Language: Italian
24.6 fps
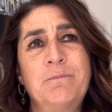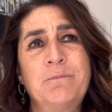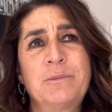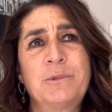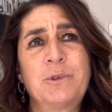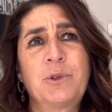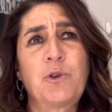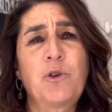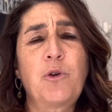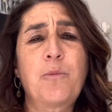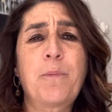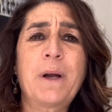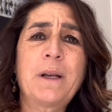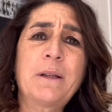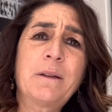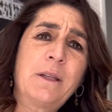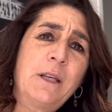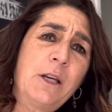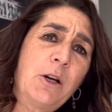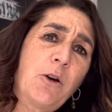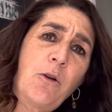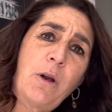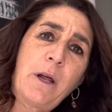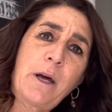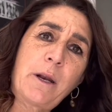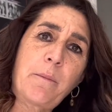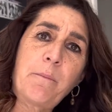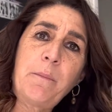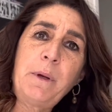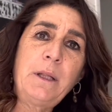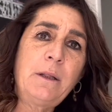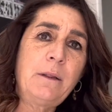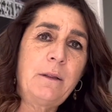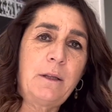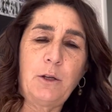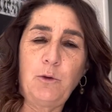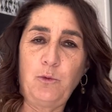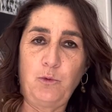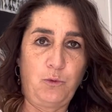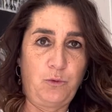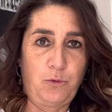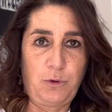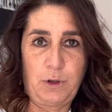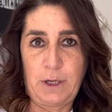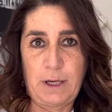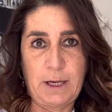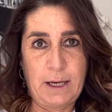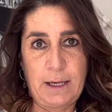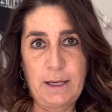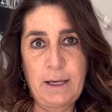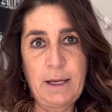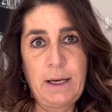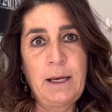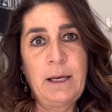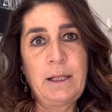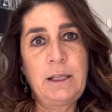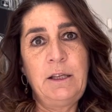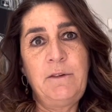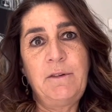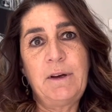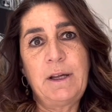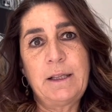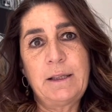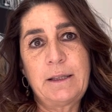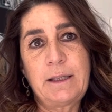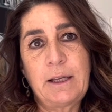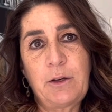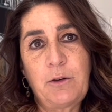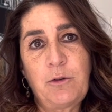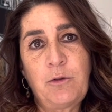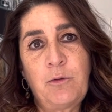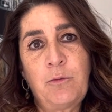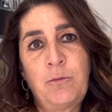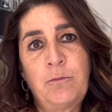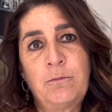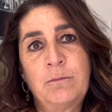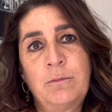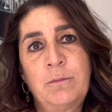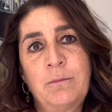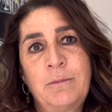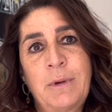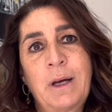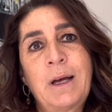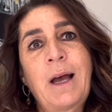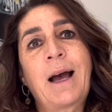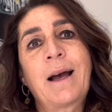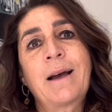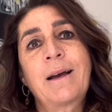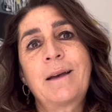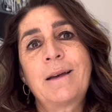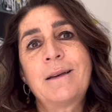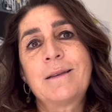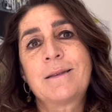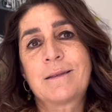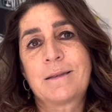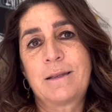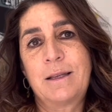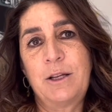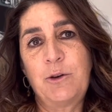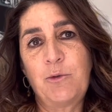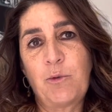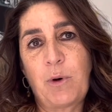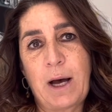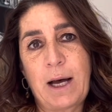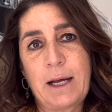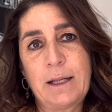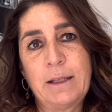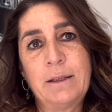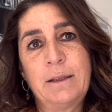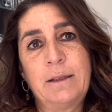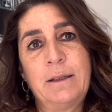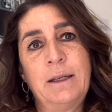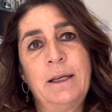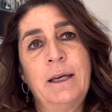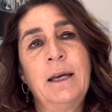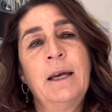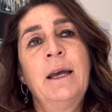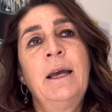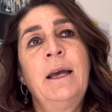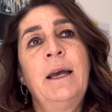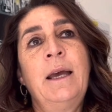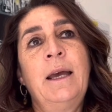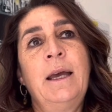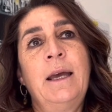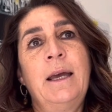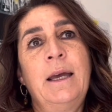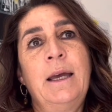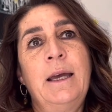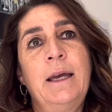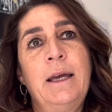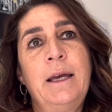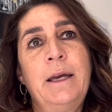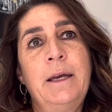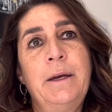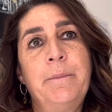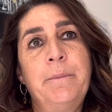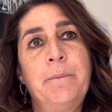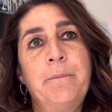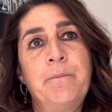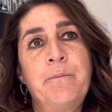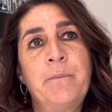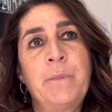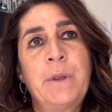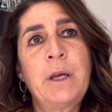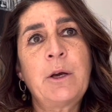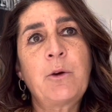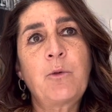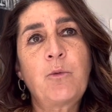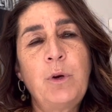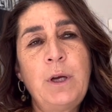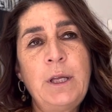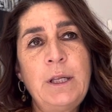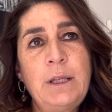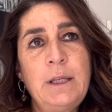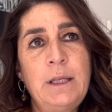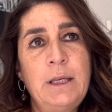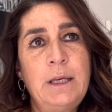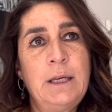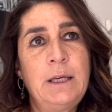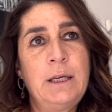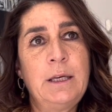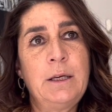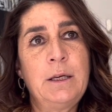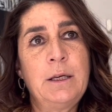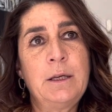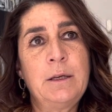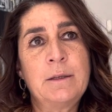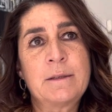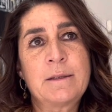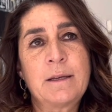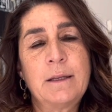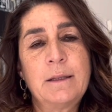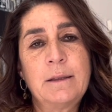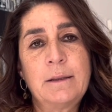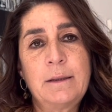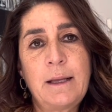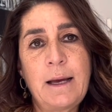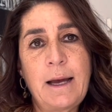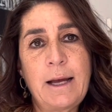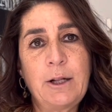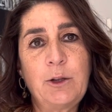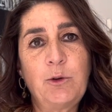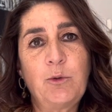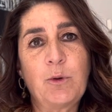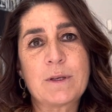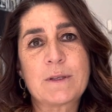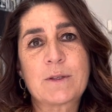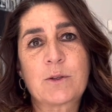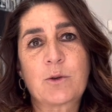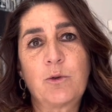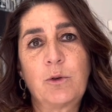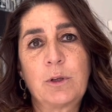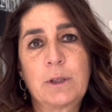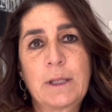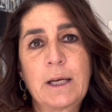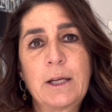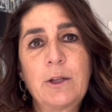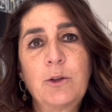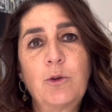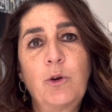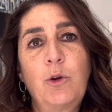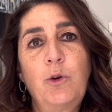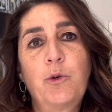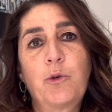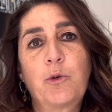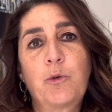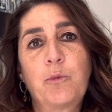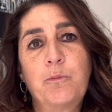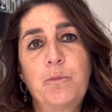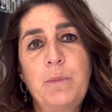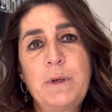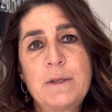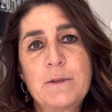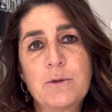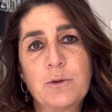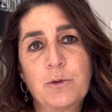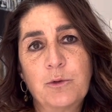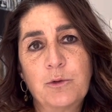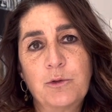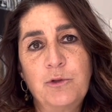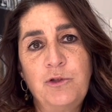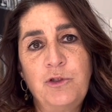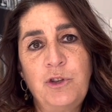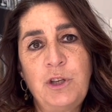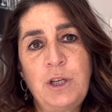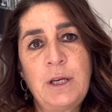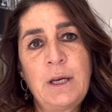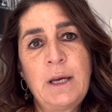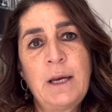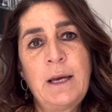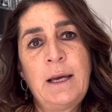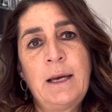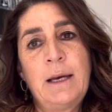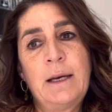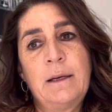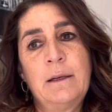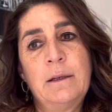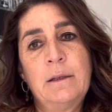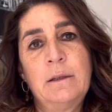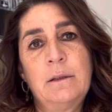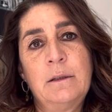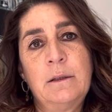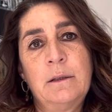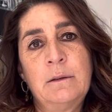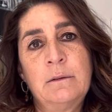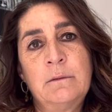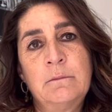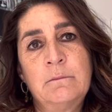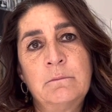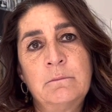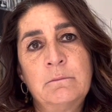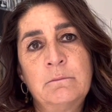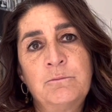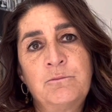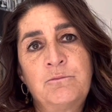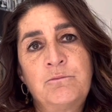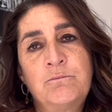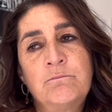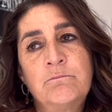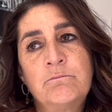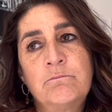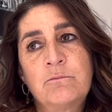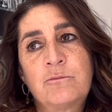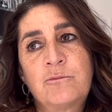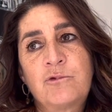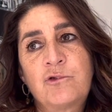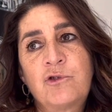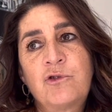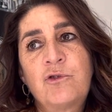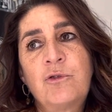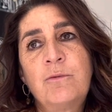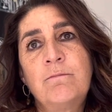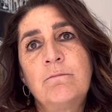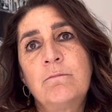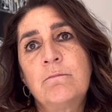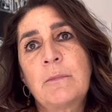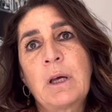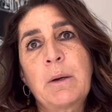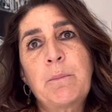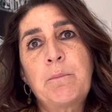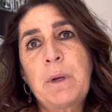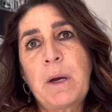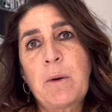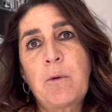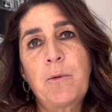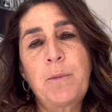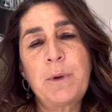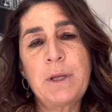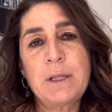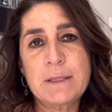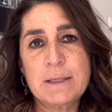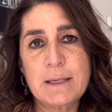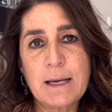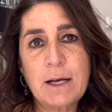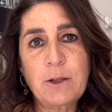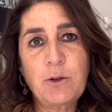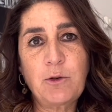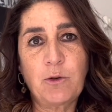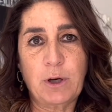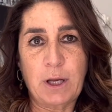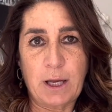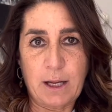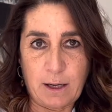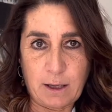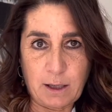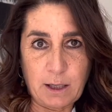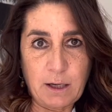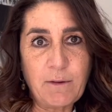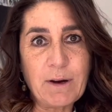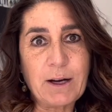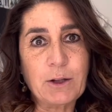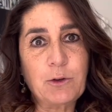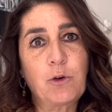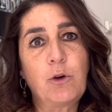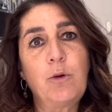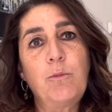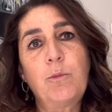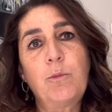sono particolarmente lunghe, diventano mm, anche estenuanti e, ehm, e quindi sentendo, ascoltando i loro bisogni, eh, abbiamo pensato che era arrivato il